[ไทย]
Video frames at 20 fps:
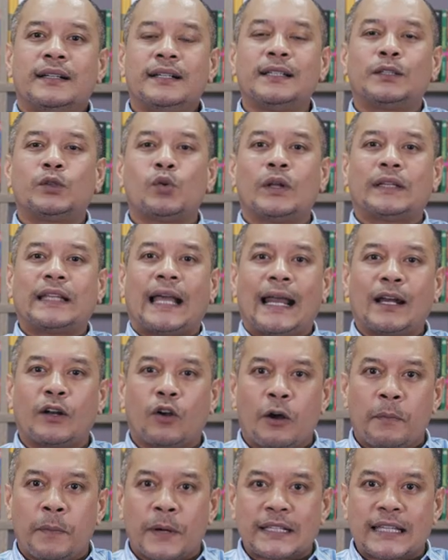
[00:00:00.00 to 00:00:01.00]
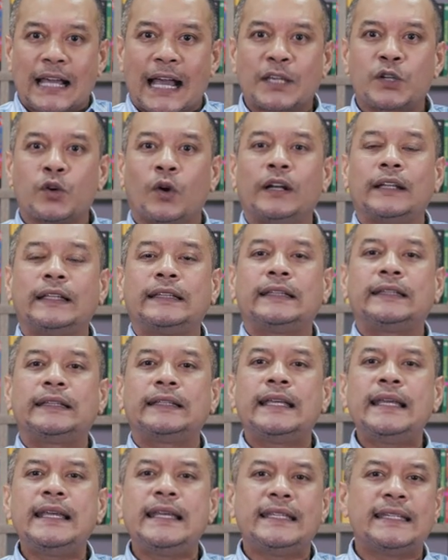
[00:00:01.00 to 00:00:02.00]
คือตัวแทนของประชาชน
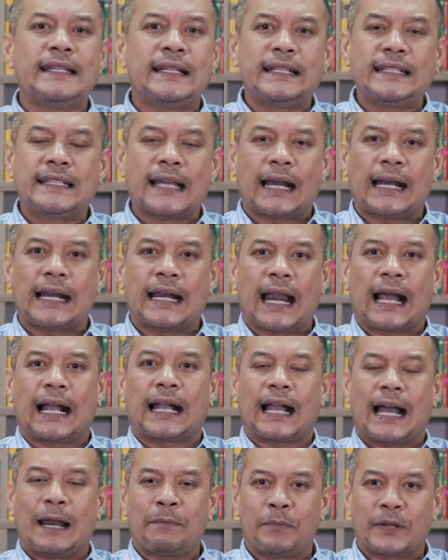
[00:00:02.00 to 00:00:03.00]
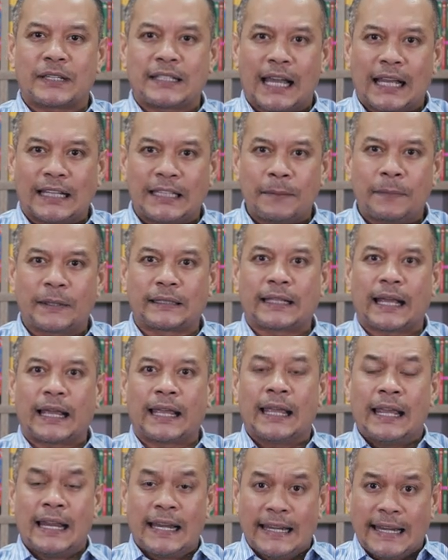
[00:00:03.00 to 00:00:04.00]
ที่ยืนยันหลักการประชาธิปไตย
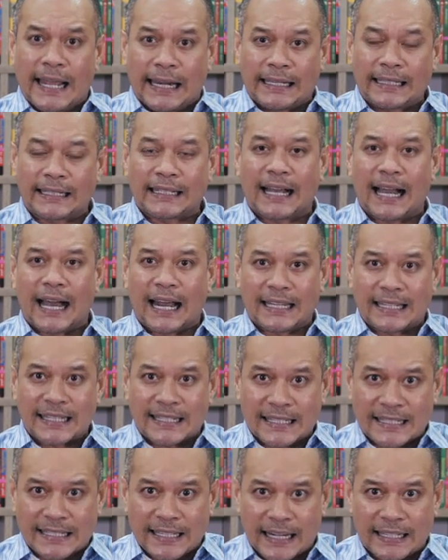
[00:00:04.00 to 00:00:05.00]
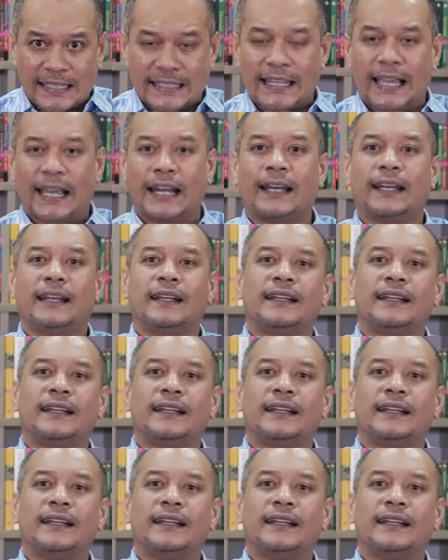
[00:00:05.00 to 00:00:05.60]
เด็ดขาดชัดเจน